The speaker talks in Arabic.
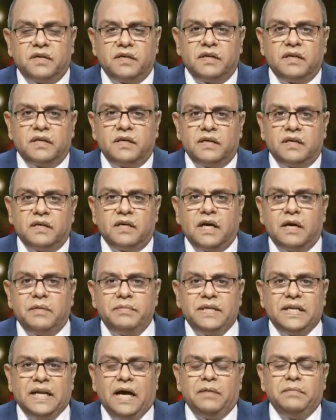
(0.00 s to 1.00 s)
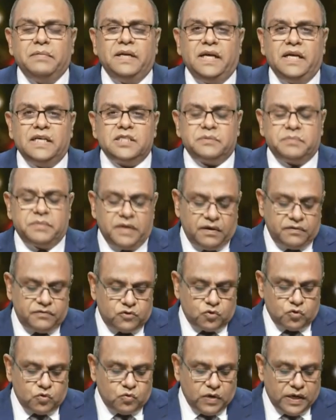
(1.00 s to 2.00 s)
امين عام الحزب
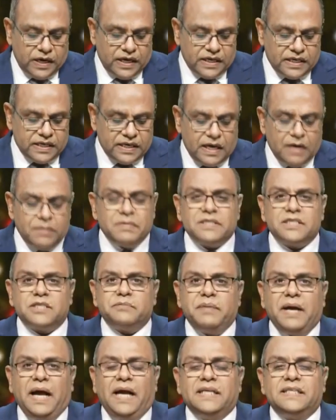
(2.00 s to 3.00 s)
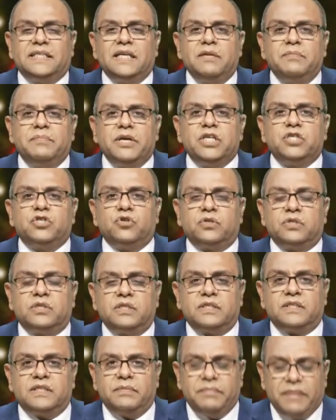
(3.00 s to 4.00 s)
نفسه وقال انها مذبحه البيجر
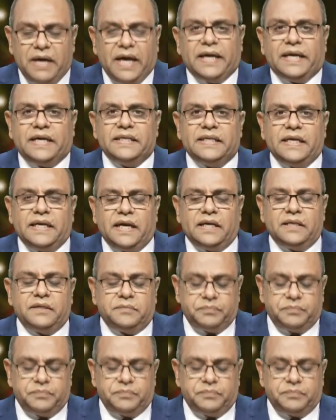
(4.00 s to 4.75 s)
سماها كده يعني